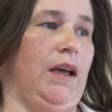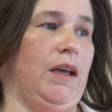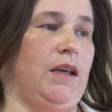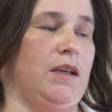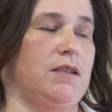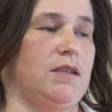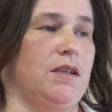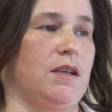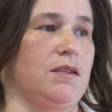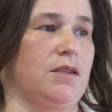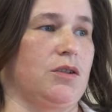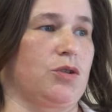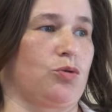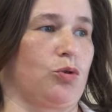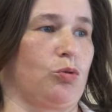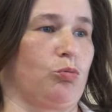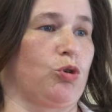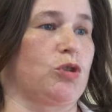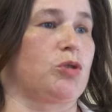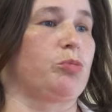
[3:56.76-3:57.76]
Естественно,
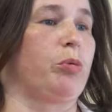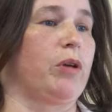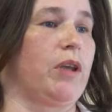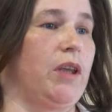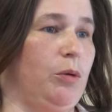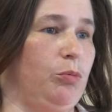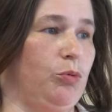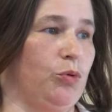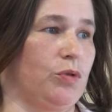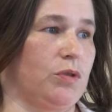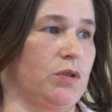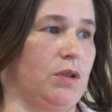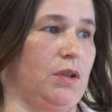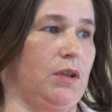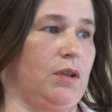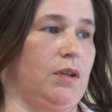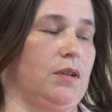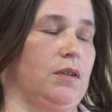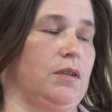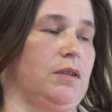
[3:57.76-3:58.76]
что он может погибнуть.
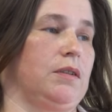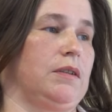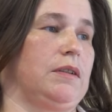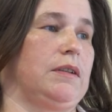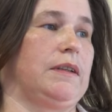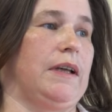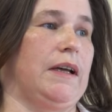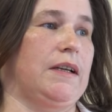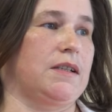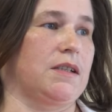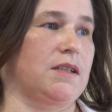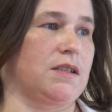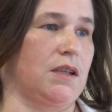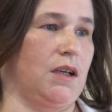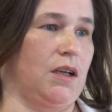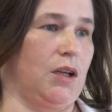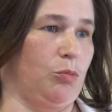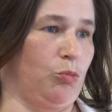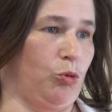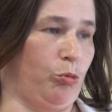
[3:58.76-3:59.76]
Э, наша
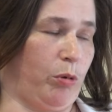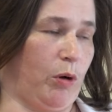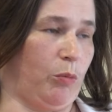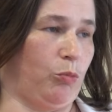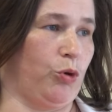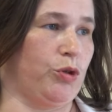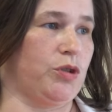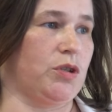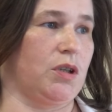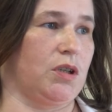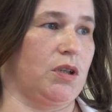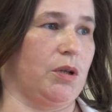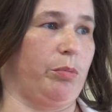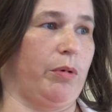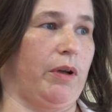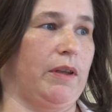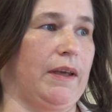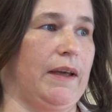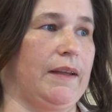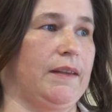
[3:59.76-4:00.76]
цель ему помочь, это
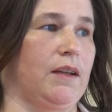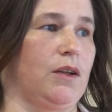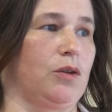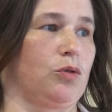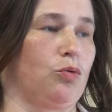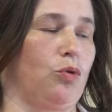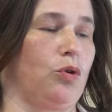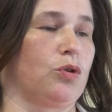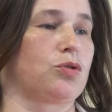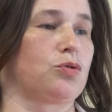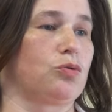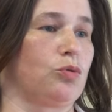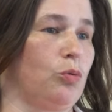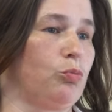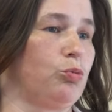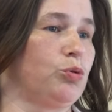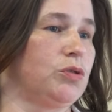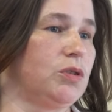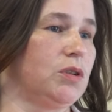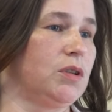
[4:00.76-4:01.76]
понятно, но что
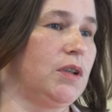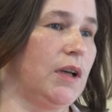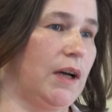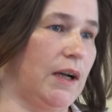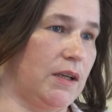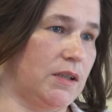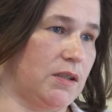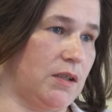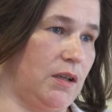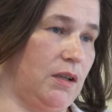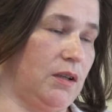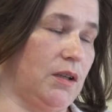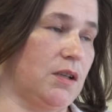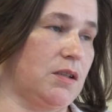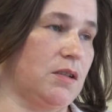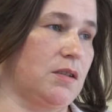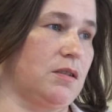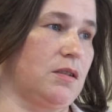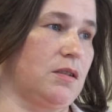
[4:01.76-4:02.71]
будет дальше? И наша